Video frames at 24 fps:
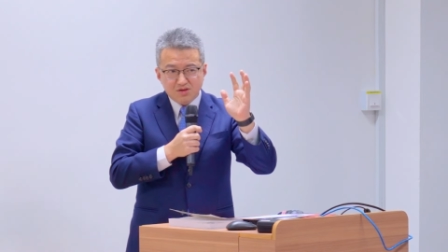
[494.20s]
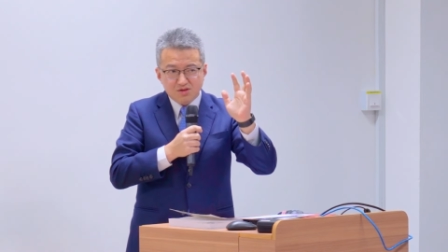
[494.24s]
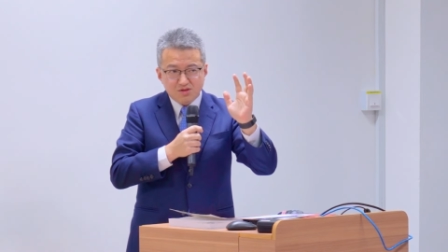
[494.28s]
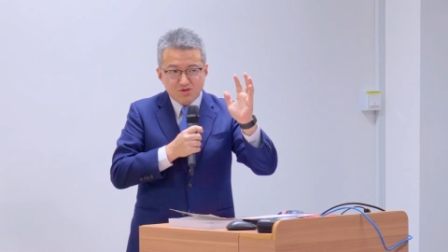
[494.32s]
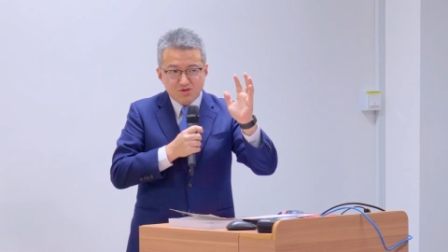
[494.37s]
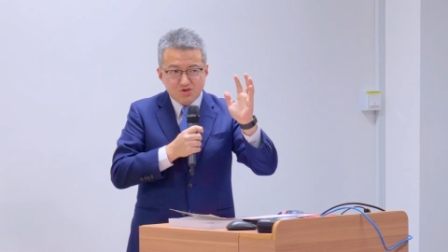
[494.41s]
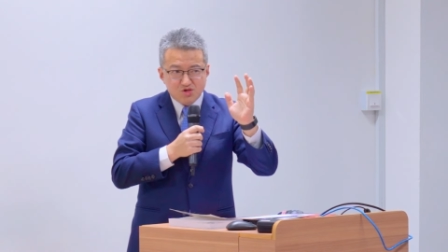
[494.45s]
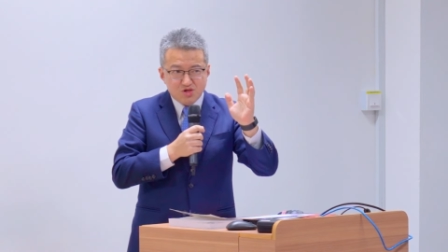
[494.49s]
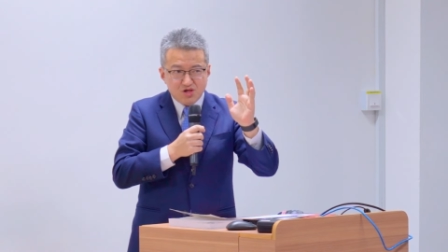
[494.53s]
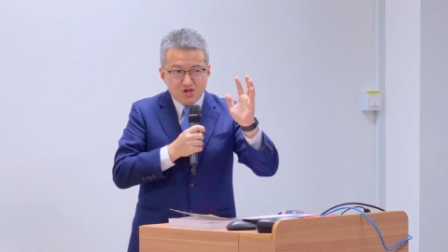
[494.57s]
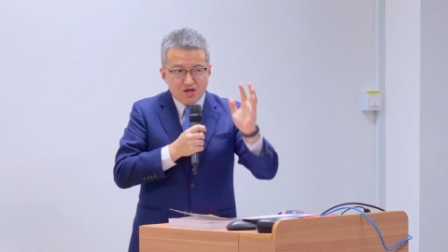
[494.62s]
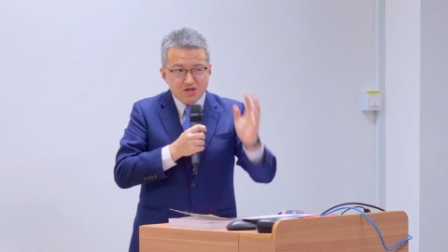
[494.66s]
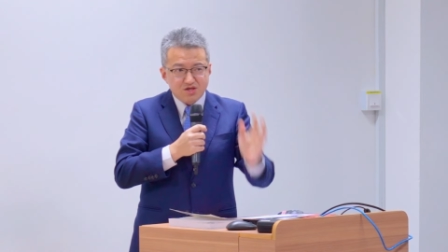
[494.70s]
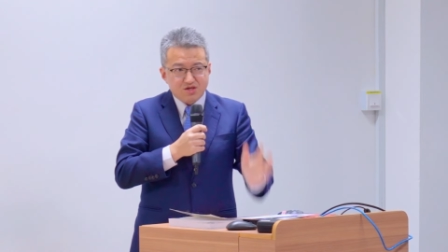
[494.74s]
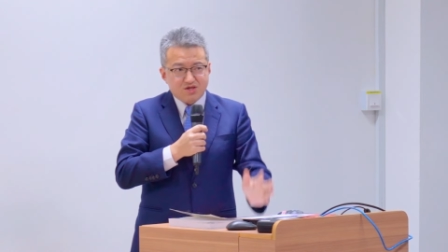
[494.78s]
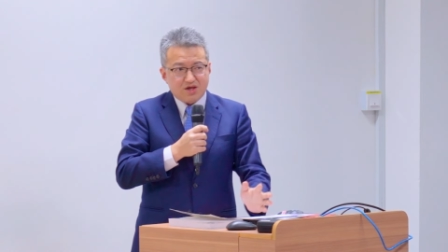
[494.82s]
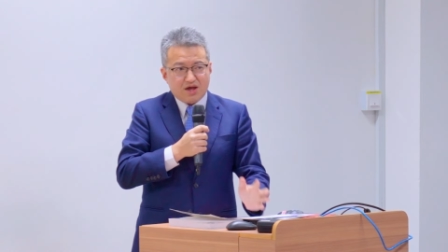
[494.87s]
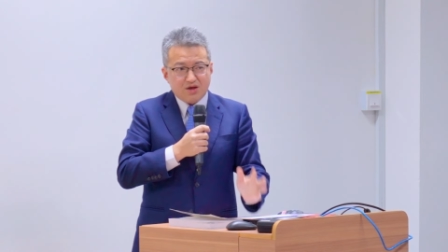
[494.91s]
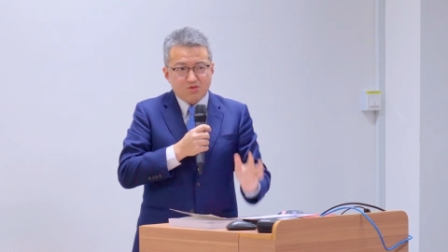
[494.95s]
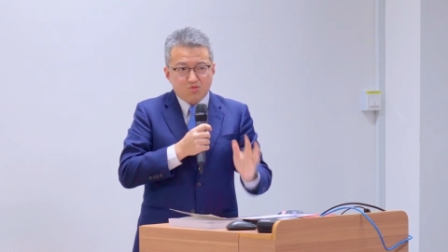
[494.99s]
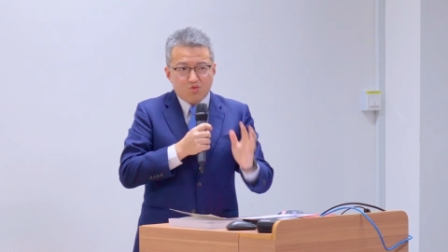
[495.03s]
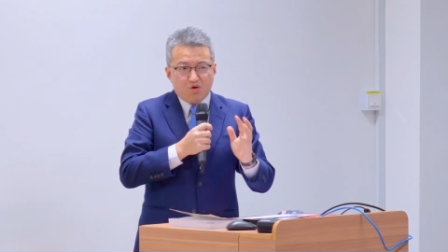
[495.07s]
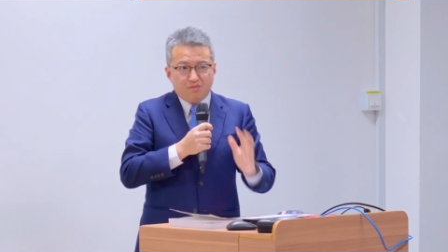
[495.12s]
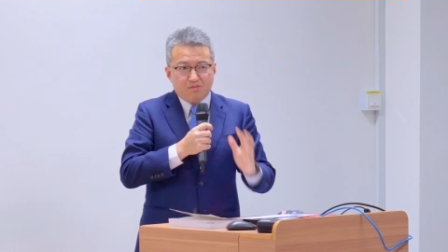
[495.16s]
现
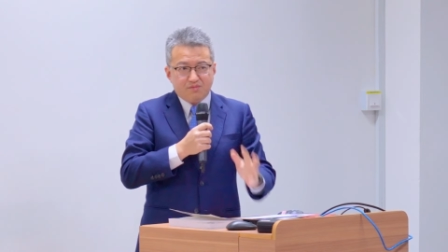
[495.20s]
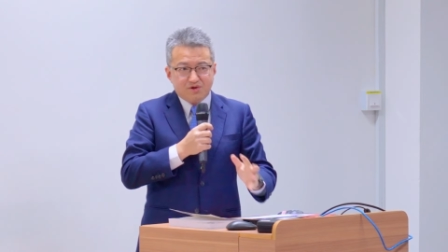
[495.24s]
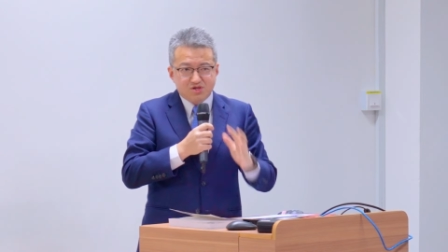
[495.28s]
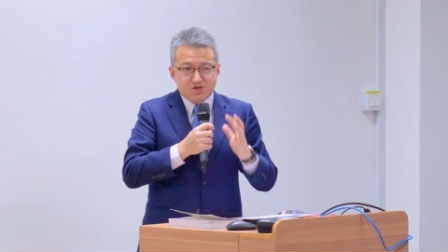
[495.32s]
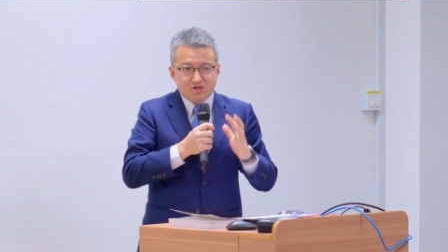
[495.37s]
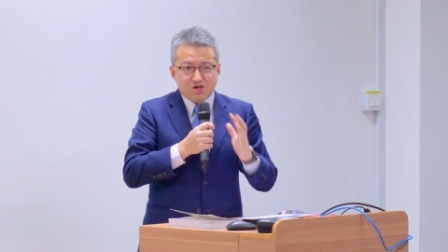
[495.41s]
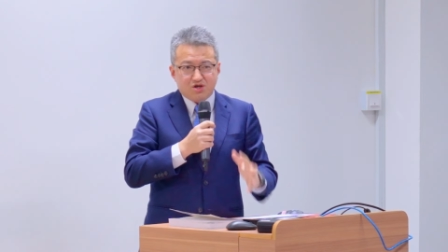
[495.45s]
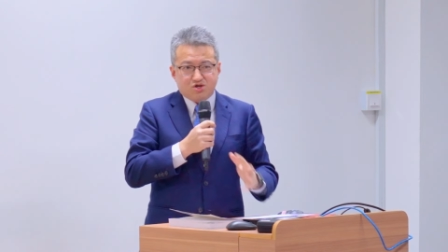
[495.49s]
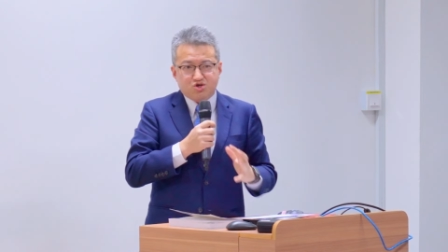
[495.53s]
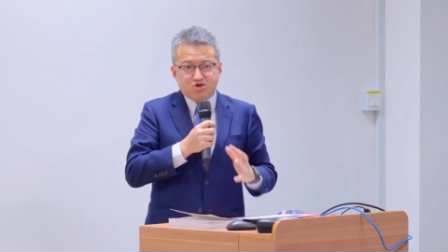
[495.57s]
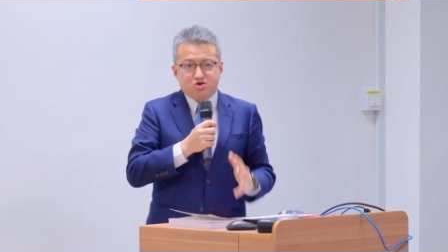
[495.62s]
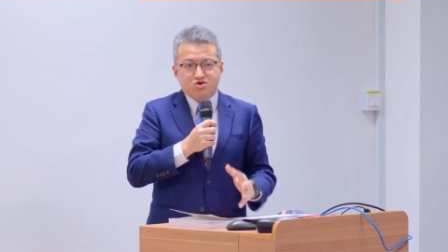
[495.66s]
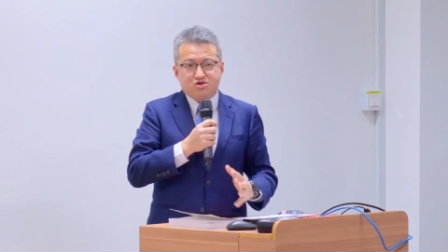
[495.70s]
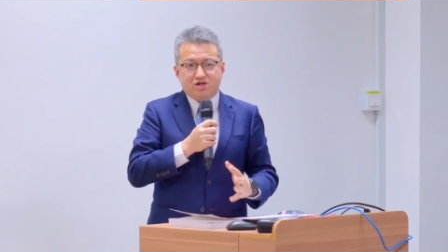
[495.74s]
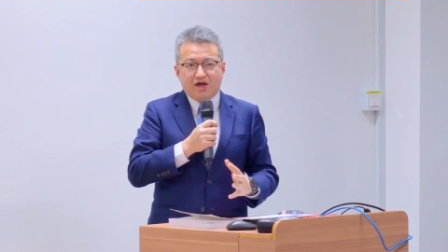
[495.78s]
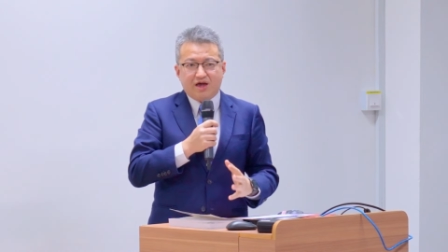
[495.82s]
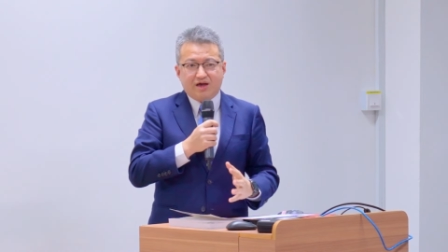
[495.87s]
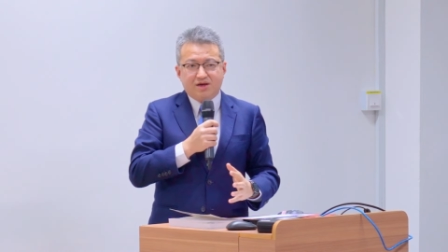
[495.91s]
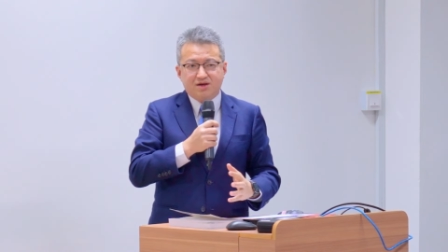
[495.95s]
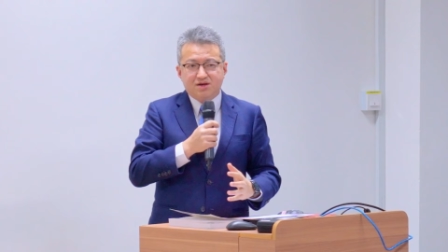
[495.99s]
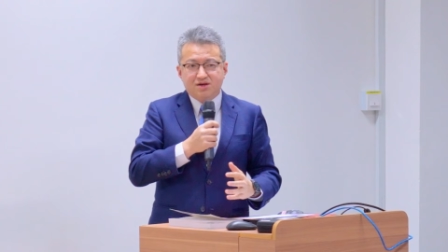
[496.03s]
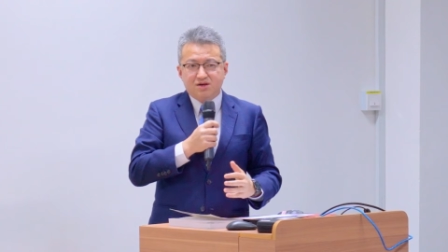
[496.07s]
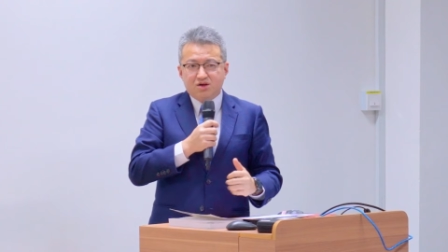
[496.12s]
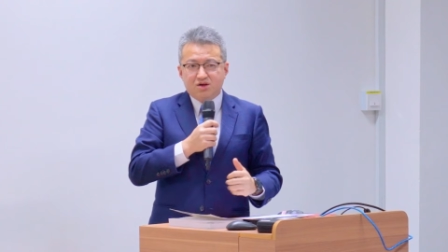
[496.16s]
在我们这个时
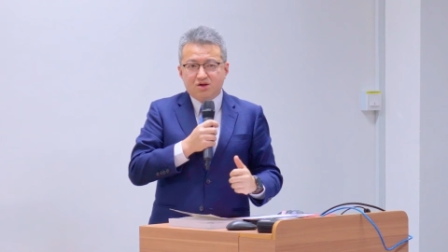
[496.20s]
代，